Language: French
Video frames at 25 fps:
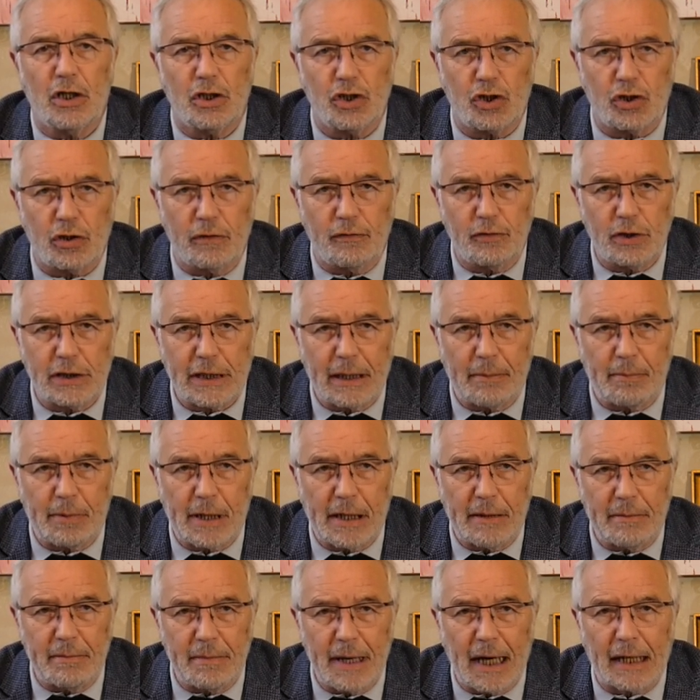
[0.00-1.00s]
Je vous
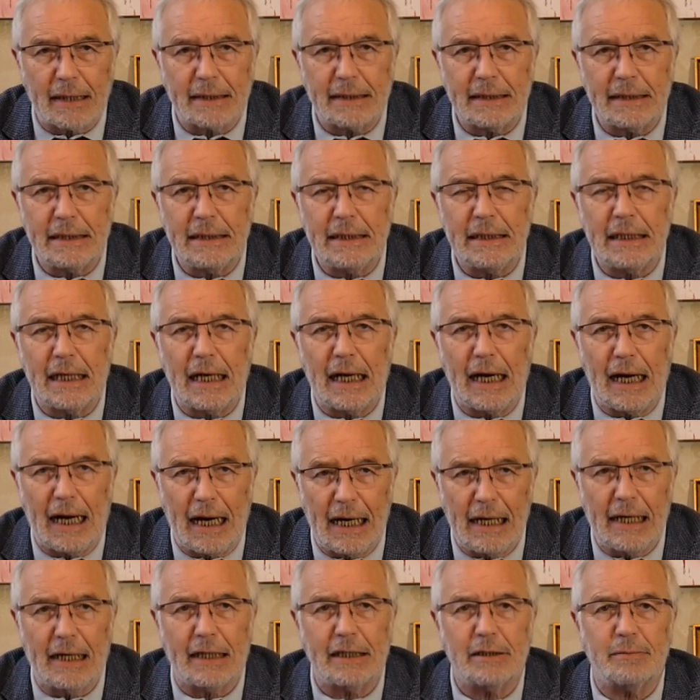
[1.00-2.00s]
appelais mardi
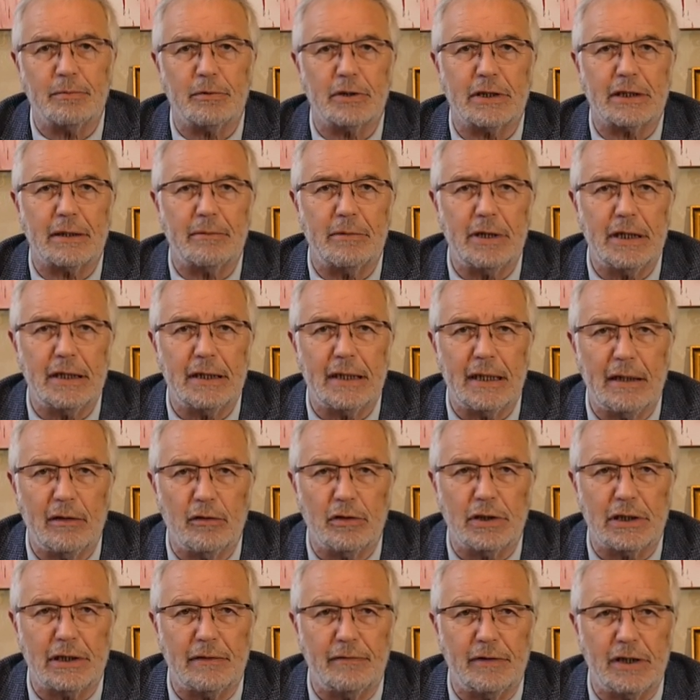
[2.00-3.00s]
à la responsabilité et
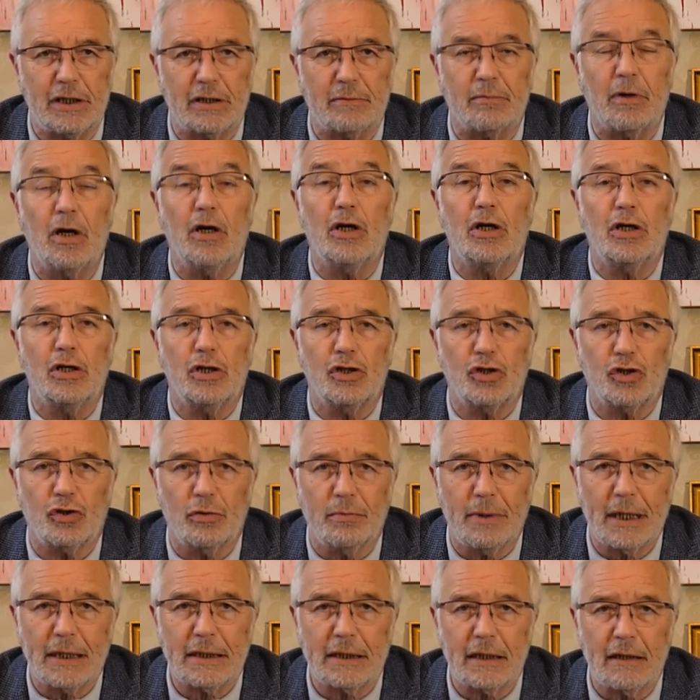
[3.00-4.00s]
au civisme. Je
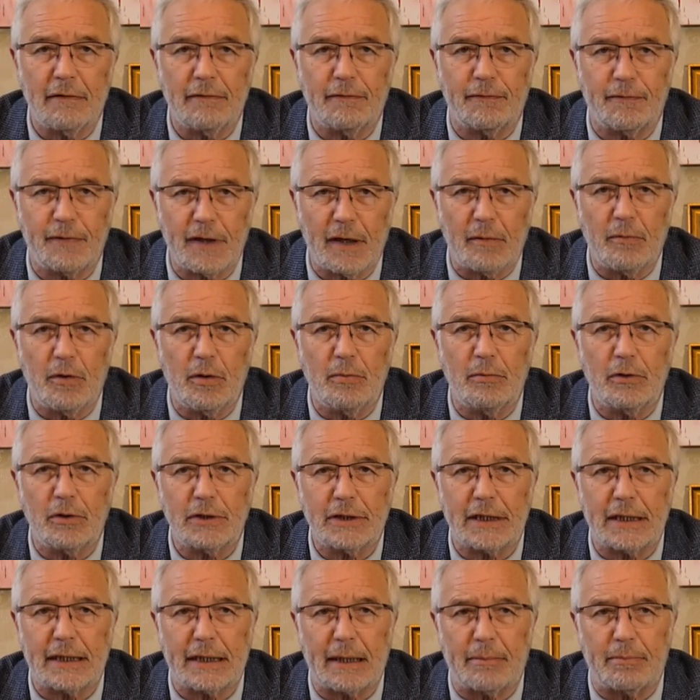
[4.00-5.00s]
maintiens fermement
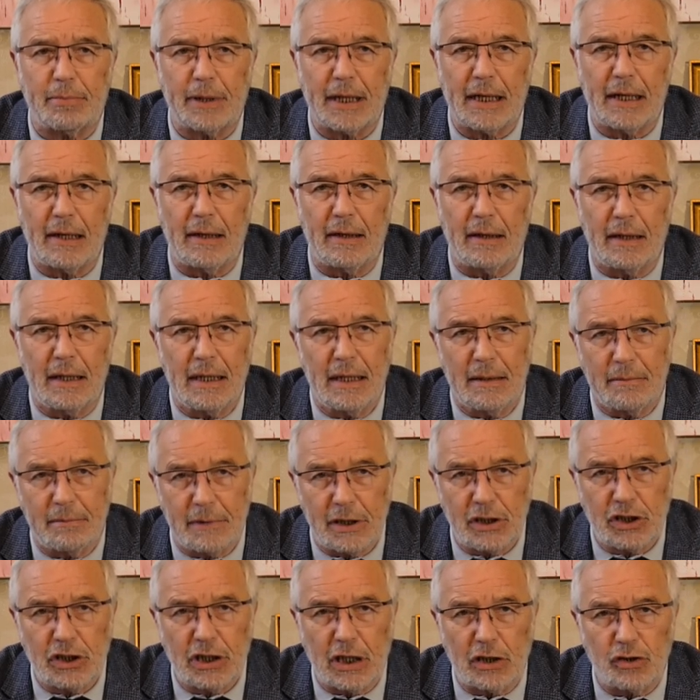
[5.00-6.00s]
cet appel.
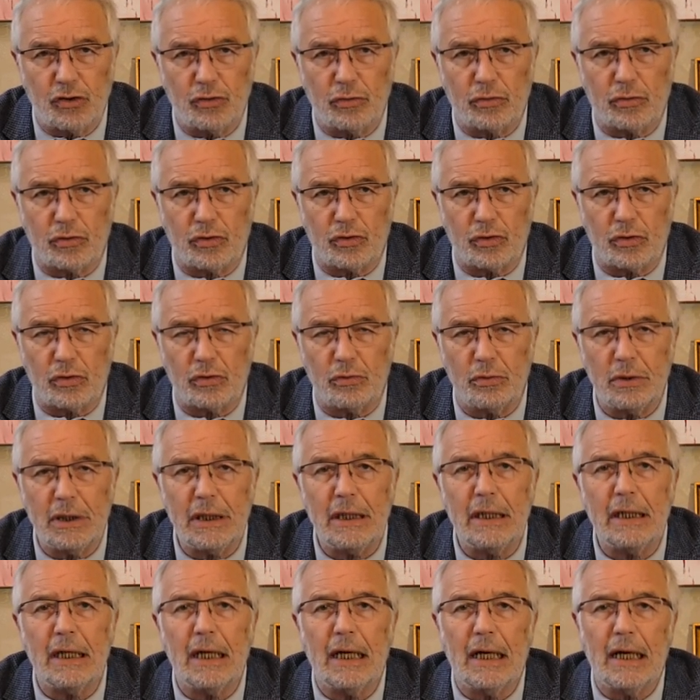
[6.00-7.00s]
Mais j'y ajoute
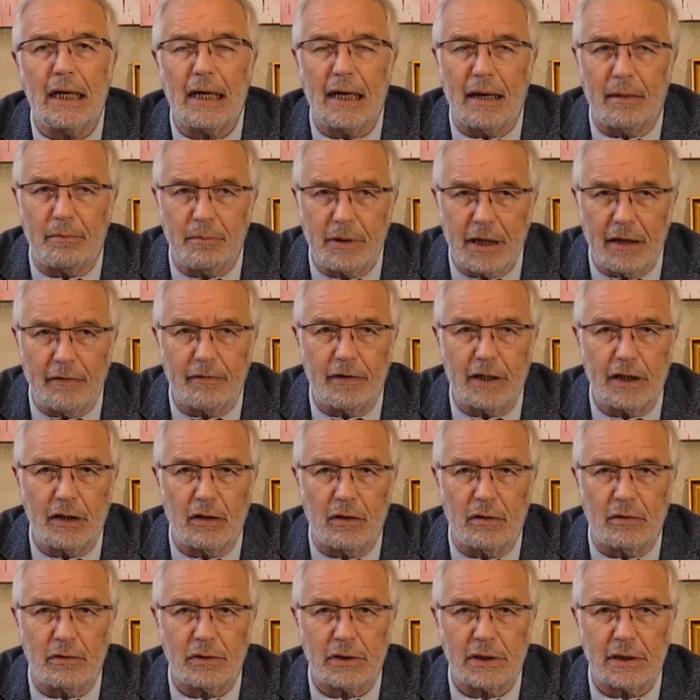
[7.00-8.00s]
aujourd'hui la
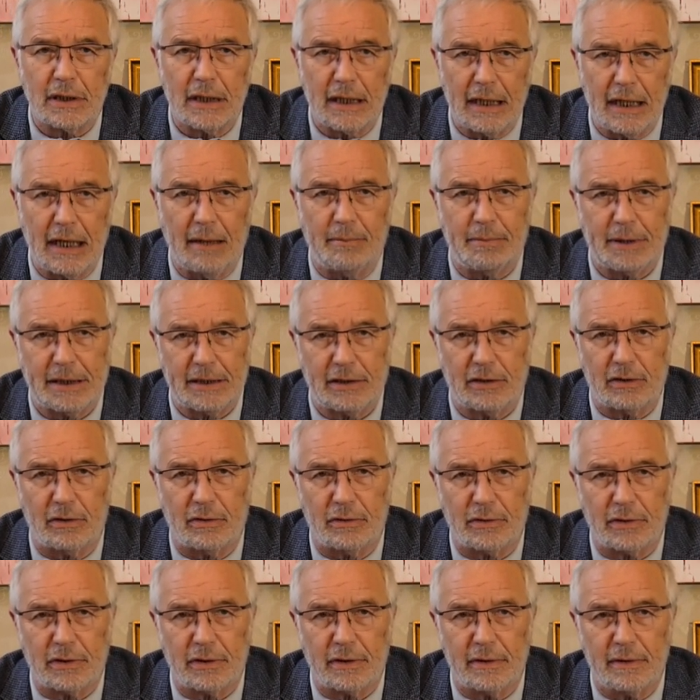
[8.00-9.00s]
bienveillance et la
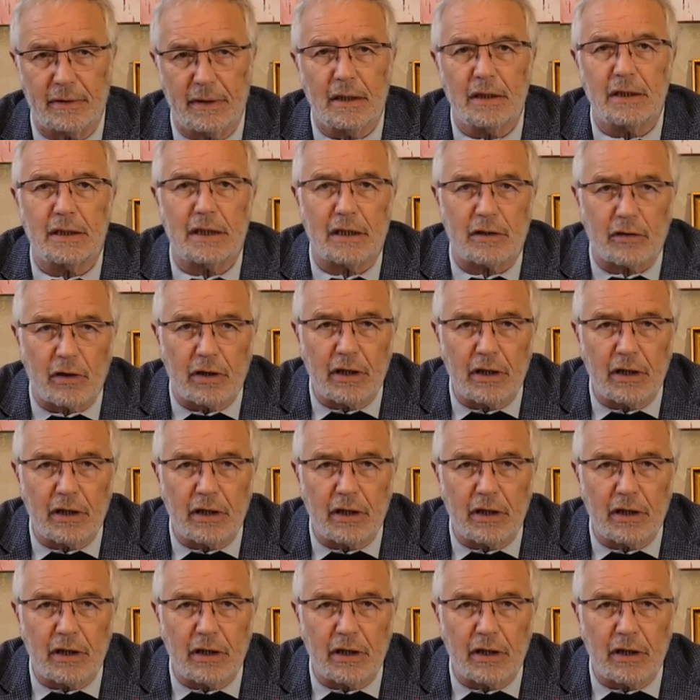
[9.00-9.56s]
patience. C'est